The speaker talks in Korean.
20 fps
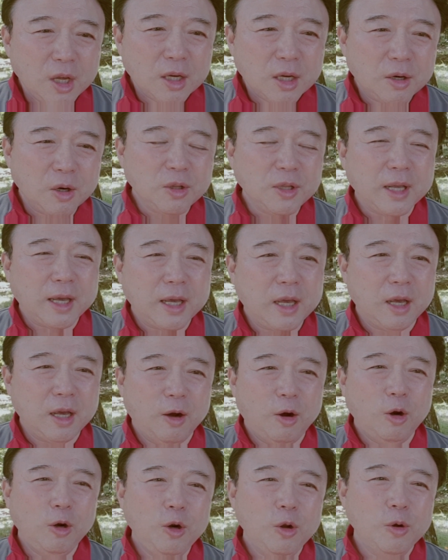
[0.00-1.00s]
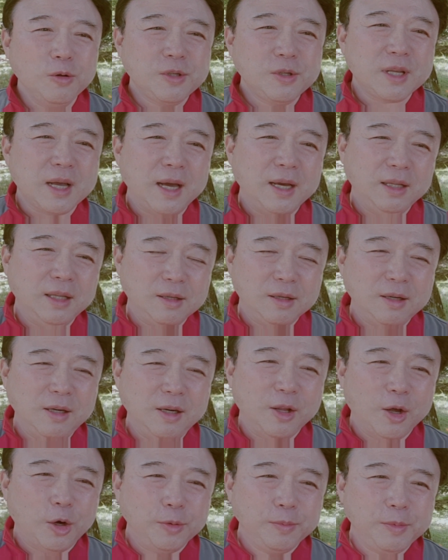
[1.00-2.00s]
그런데 언론
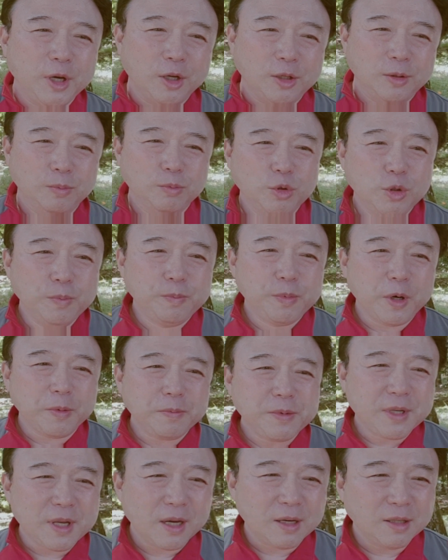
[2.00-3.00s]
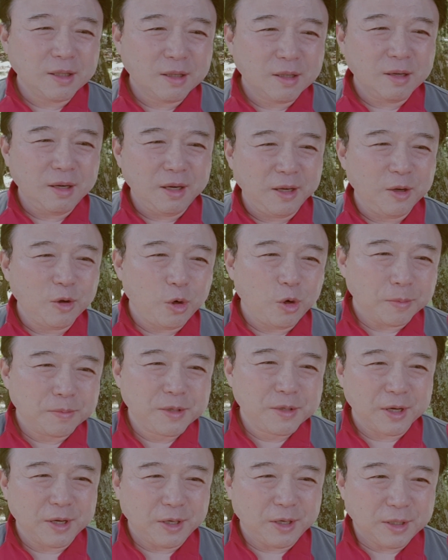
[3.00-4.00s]
사이드를 넣으면 문법상은 틀린 거
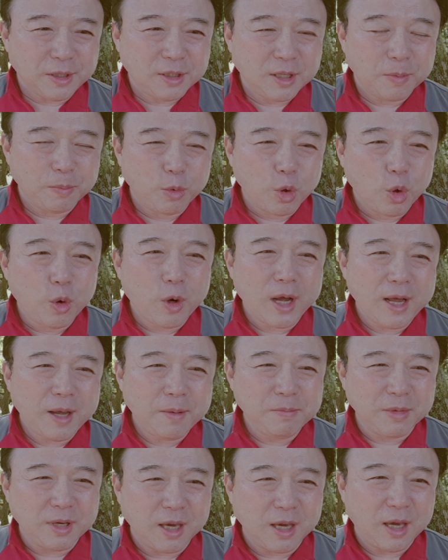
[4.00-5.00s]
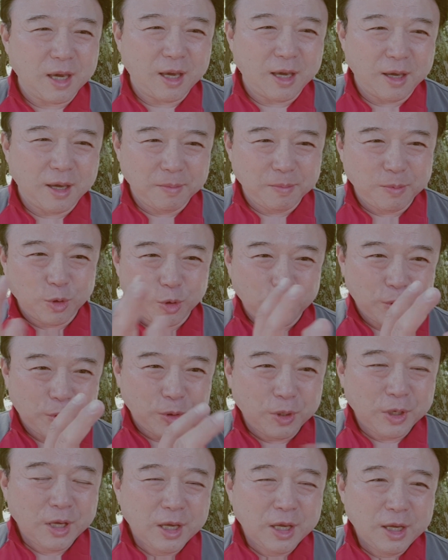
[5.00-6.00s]
없어요. 근데 뭐와 함께
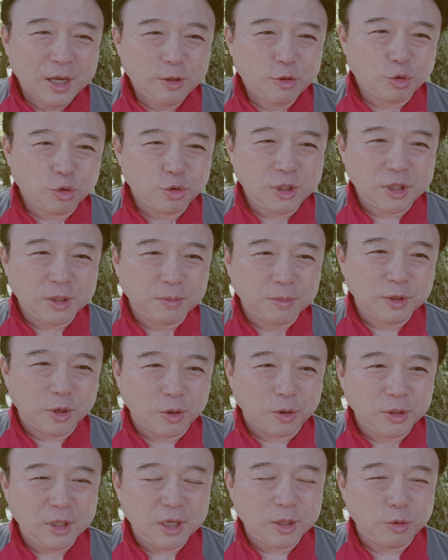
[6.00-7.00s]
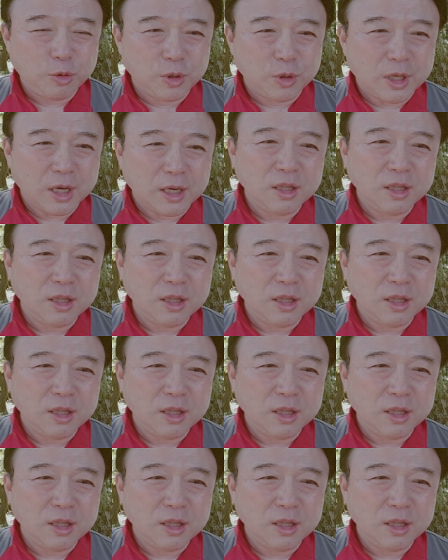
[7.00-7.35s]
뭐 중심을 어디에 뒀다.